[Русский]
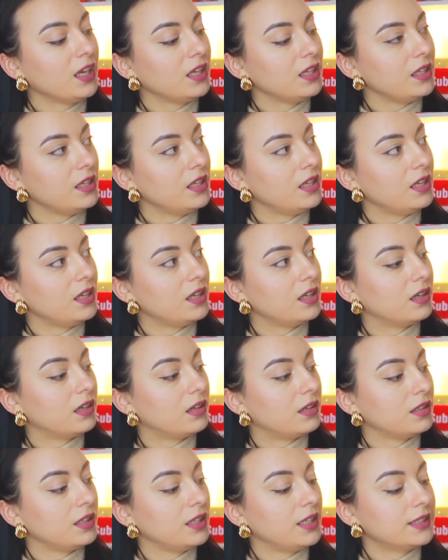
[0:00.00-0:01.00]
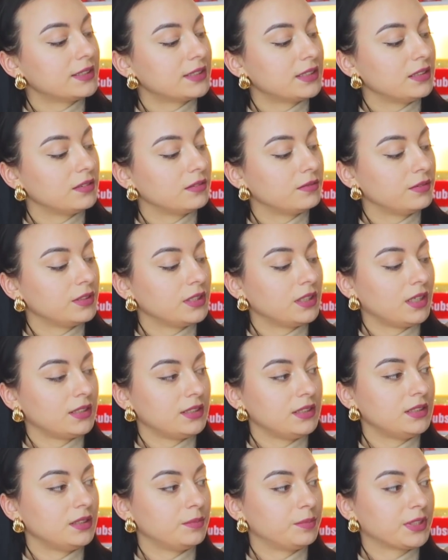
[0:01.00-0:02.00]
И если вы
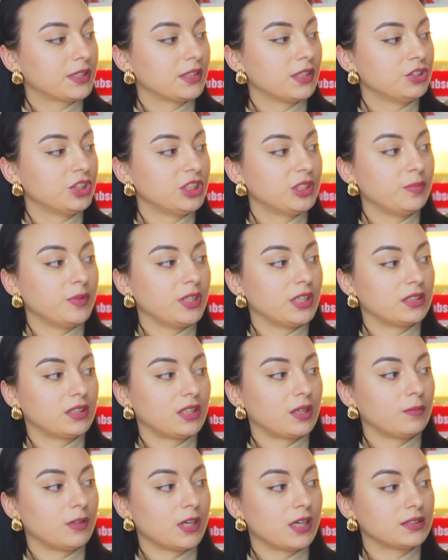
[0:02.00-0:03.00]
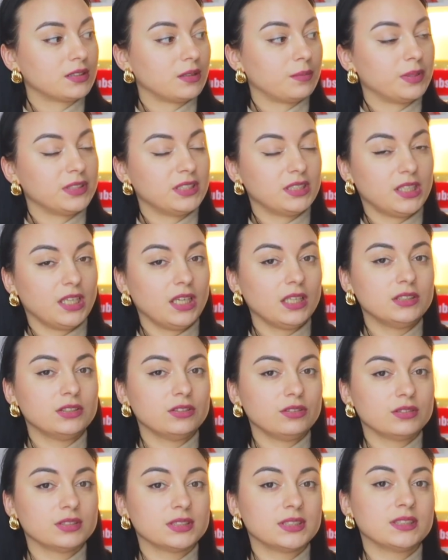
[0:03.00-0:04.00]
хотите предложить мне там как-то
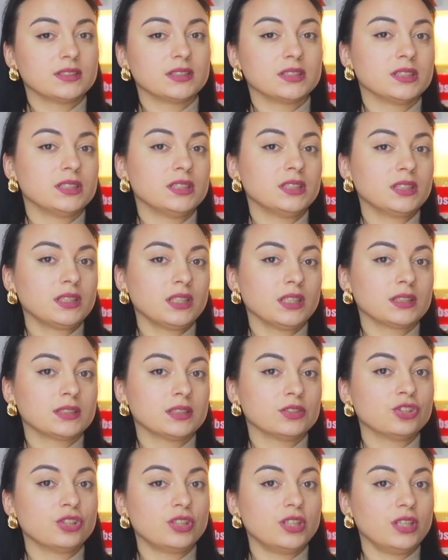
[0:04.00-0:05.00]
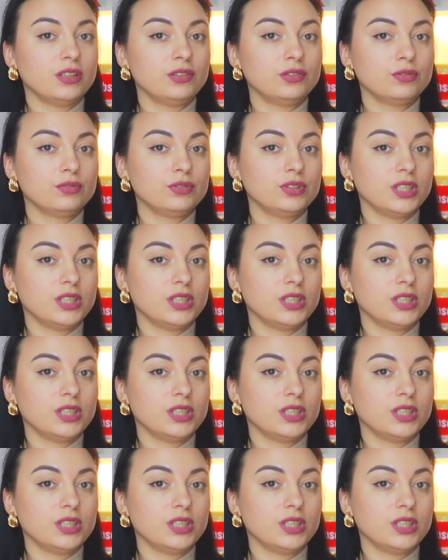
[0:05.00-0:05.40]
потереть ее, сделать дырки, к сожалению,